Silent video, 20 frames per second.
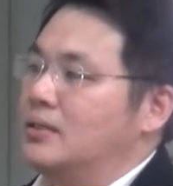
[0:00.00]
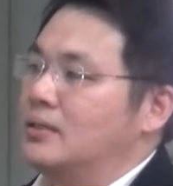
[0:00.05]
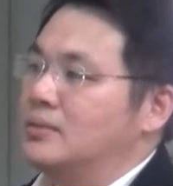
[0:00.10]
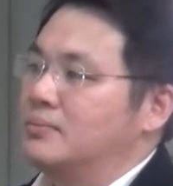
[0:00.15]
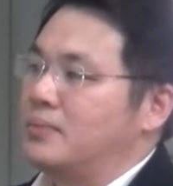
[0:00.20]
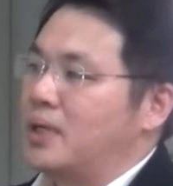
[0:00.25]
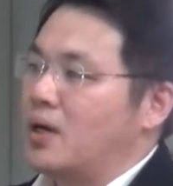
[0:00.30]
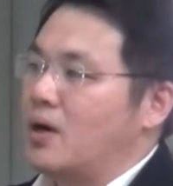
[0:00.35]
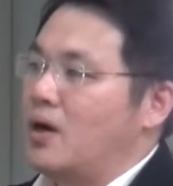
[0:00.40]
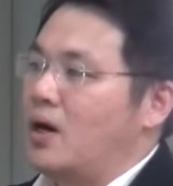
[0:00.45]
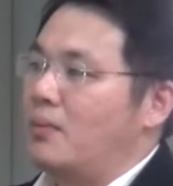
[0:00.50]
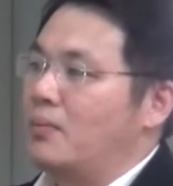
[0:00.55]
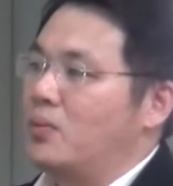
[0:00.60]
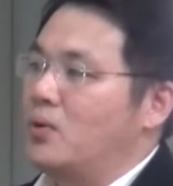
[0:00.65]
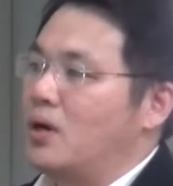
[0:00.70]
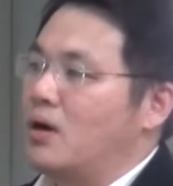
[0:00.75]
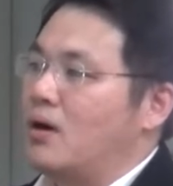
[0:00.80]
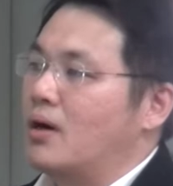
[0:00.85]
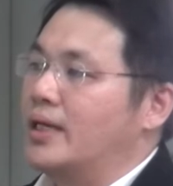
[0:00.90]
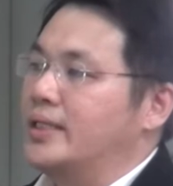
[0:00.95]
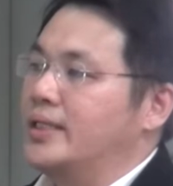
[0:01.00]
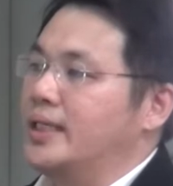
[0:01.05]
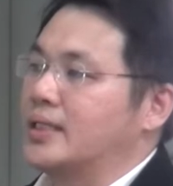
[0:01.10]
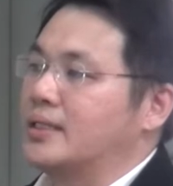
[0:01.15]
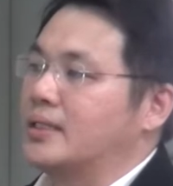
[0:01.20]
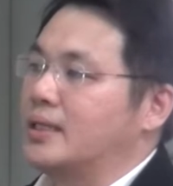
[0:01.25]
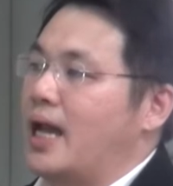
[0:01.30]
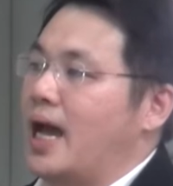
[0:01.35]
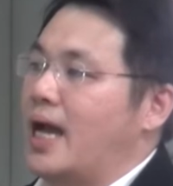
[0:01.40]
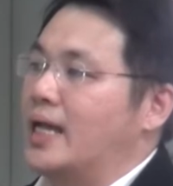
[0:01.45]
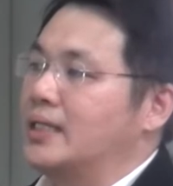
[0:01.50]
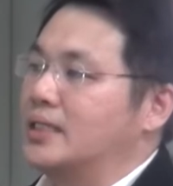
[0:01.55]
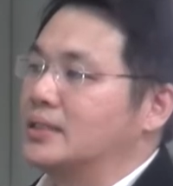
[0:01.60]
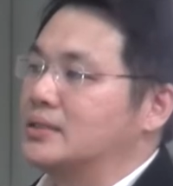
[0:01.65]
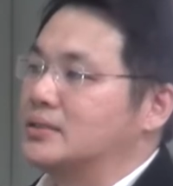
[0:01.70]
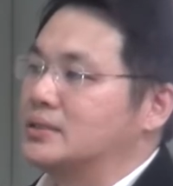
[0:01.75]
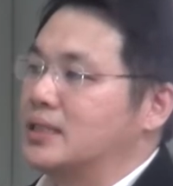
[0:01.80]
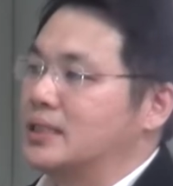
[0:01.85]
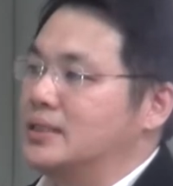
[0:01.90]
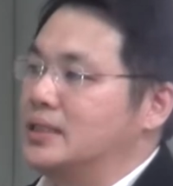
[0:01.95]
ประกอบพวกออร์แกนิกทั้งหลายอย่าง
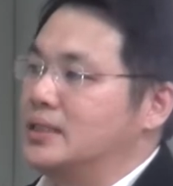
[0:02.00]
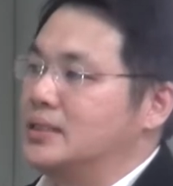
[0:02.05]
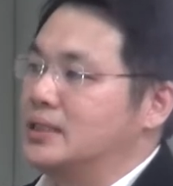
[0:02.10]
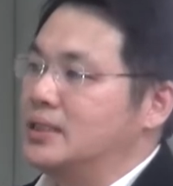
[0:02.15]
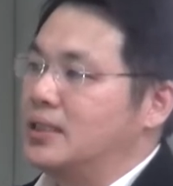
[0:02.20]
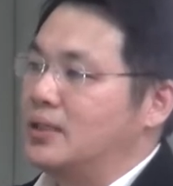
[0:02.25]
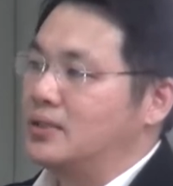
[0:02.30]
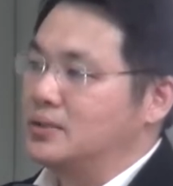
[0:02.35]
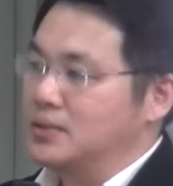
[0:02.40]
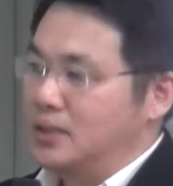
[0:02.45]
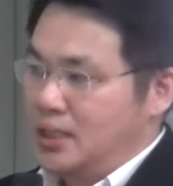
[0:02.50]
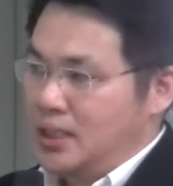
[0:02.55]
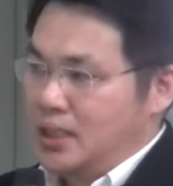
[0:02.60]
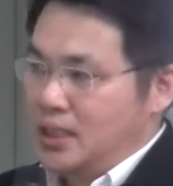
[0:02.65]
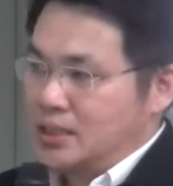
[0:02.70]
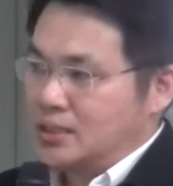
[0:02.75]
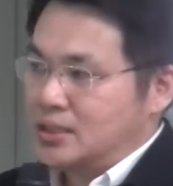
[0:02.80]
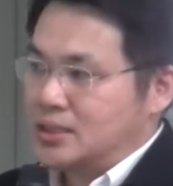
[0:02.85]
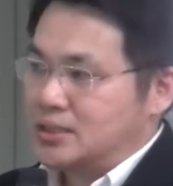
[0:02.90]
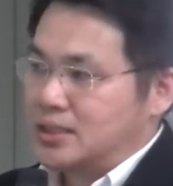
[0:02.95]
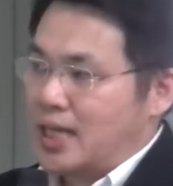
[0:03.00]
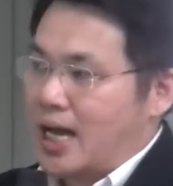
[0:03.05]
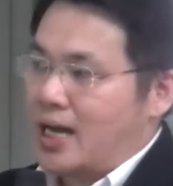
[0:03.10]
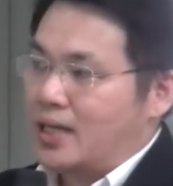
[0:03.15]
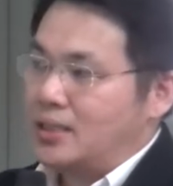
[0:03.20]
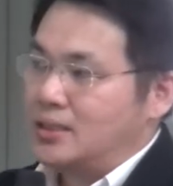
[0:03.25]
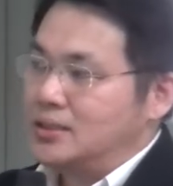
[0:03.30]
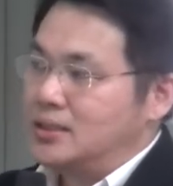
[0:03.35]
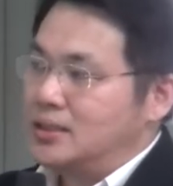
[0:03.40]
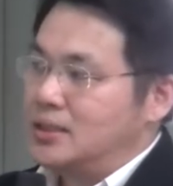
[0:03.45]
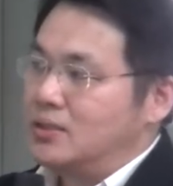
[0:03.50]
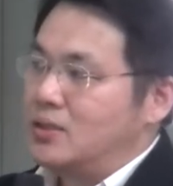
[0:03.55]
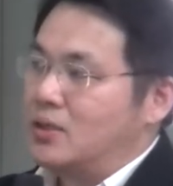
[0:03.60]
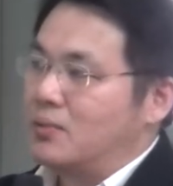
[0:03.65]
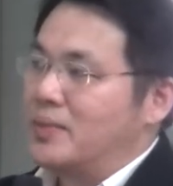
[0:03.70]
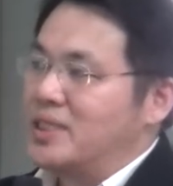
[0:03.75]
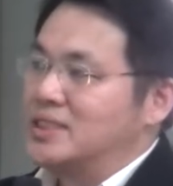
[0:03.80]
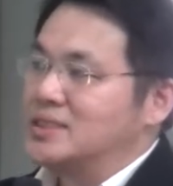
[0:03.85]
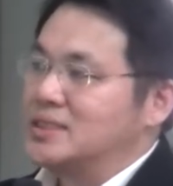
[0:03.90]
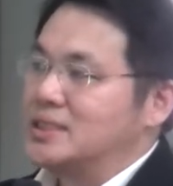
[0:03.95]
อันนี้ที่เขาศึกษาก็คือเรื่องของ
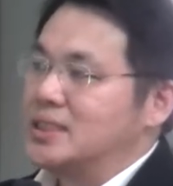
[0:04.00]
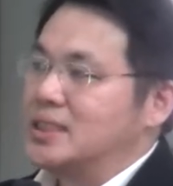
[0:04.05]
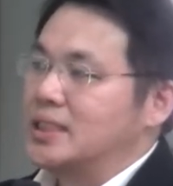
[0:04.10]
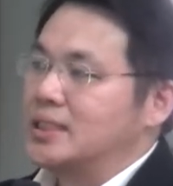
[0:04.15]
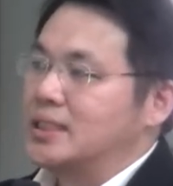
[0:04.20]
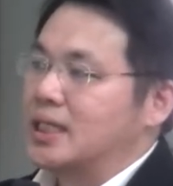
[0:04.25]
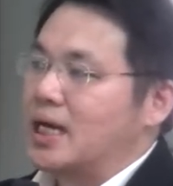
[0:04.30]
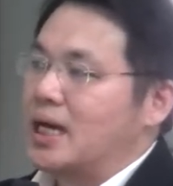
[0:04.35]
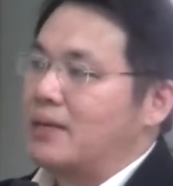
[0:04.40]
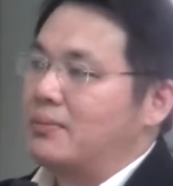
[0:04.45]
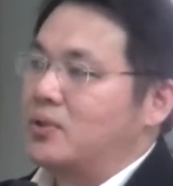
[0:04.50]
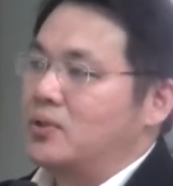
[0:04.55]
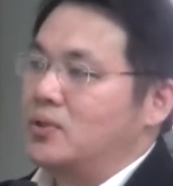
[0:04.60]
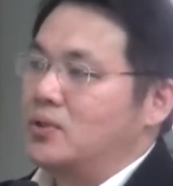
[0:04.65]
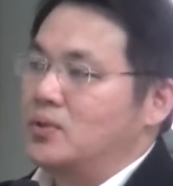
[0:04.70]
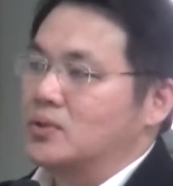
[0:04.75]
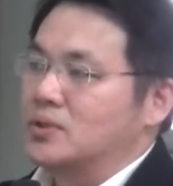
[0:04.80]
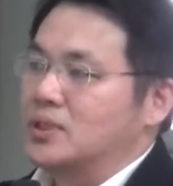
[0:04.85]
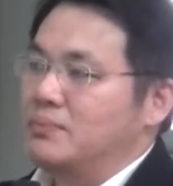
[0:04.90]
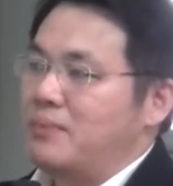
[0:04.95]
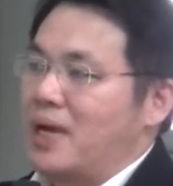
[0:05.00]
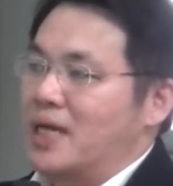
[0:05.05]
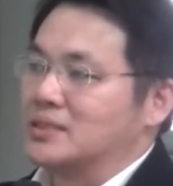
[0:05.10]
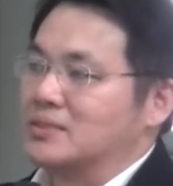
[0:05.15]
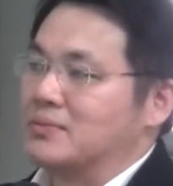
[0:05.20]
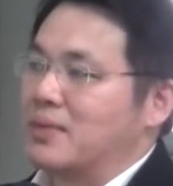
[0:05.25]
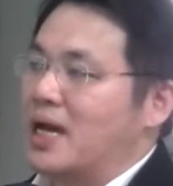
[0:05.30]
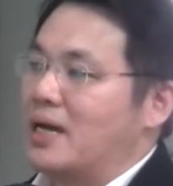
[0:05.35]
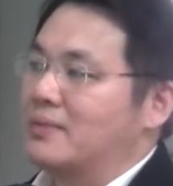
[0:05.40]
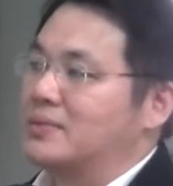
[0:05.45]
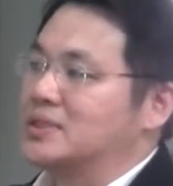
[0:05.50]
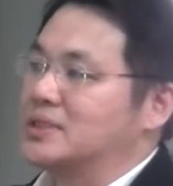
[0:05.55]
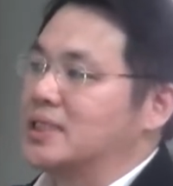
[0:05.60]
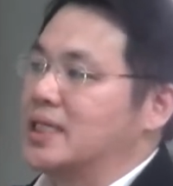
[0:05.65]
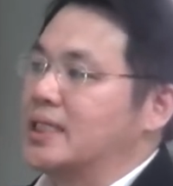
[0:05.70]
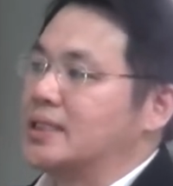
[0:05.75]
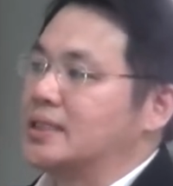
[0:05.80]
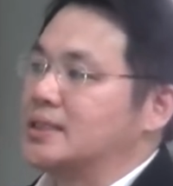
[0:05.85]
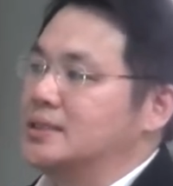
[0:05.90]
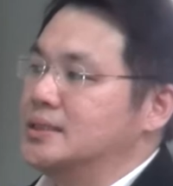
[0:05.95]
เบนซีนนะครับลดลงที่ แปดสิบห้าเปอร์เซ็
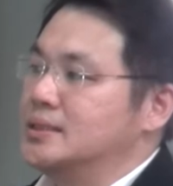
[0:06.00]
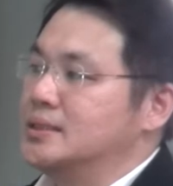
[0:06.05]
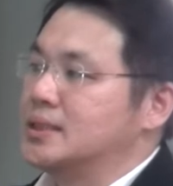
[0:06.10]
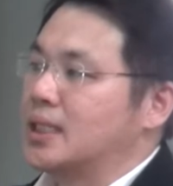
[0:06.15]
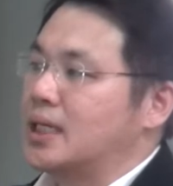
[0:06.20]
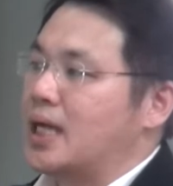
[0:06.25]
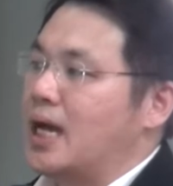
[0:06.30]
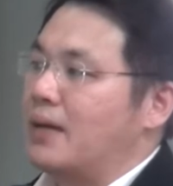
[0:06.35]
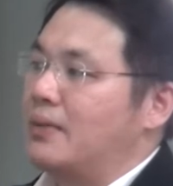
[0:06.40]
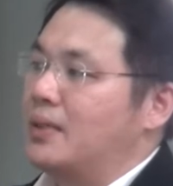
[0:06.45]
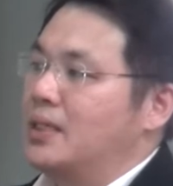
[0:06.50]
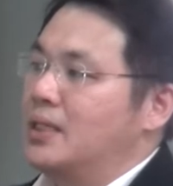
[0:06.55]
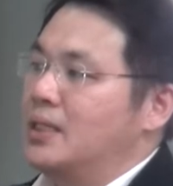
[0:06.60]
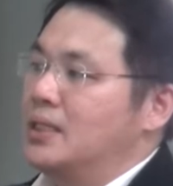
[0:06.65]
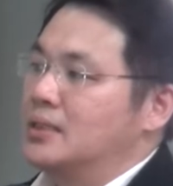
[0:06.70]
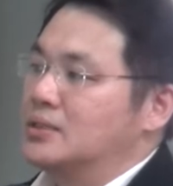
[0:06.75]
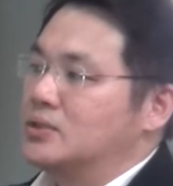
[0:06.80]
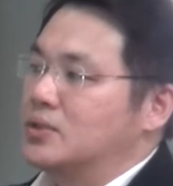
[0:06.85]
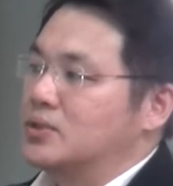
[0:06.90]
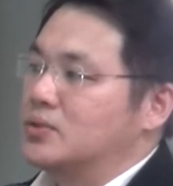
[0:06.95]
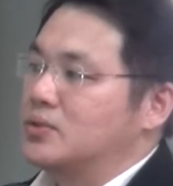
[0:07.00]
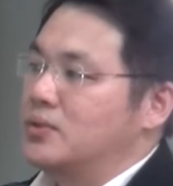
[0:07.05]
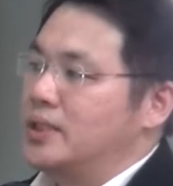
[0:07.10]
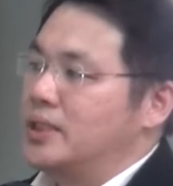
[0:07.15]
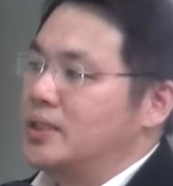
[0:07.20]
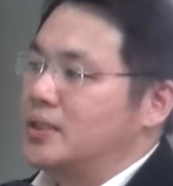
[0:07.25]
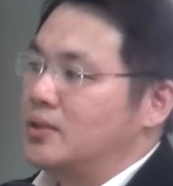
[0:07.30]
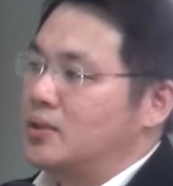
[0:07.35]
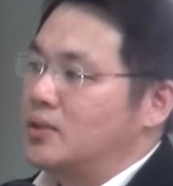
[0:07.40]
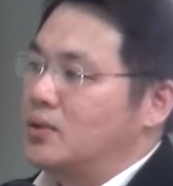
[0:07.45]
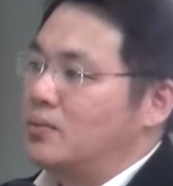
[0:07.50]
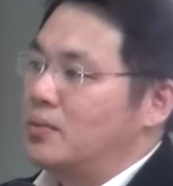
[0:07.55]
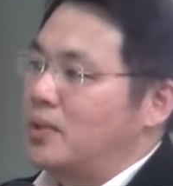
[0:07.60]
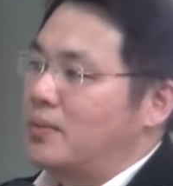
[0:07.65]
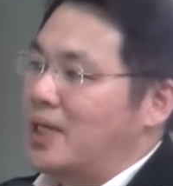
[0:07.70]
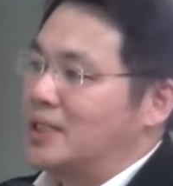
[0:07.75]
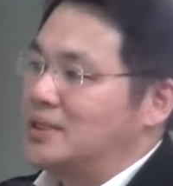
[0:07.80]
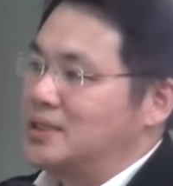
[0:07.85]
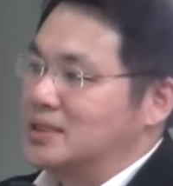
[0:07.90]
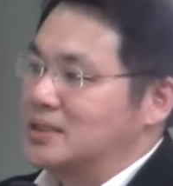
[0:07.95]
นต์ นะครับส่วนทูรีนลดลงประ
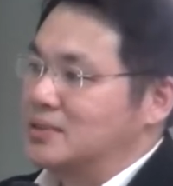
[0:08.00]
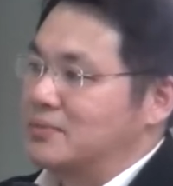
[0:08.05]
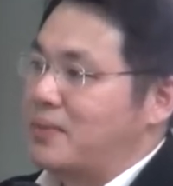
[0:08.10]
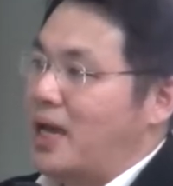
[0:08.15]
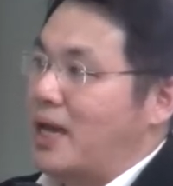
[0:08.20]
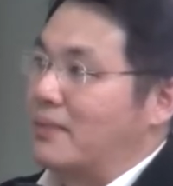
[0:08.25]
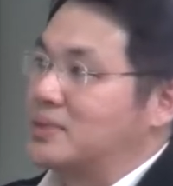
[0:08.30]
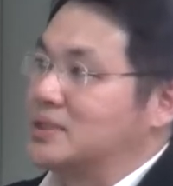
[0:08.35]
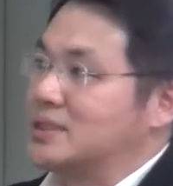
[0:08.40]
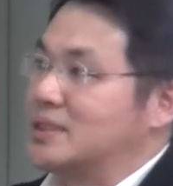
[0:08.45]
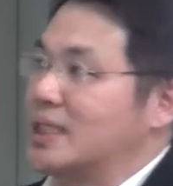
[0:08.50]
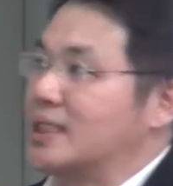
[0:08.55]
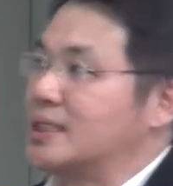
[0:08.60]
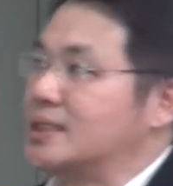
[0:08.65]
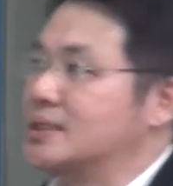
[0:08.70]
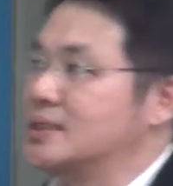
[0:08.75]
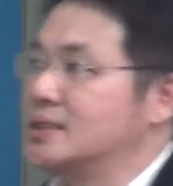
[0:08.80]
มาณ เจ็ดสิบแปดเปอร์เซ็นต์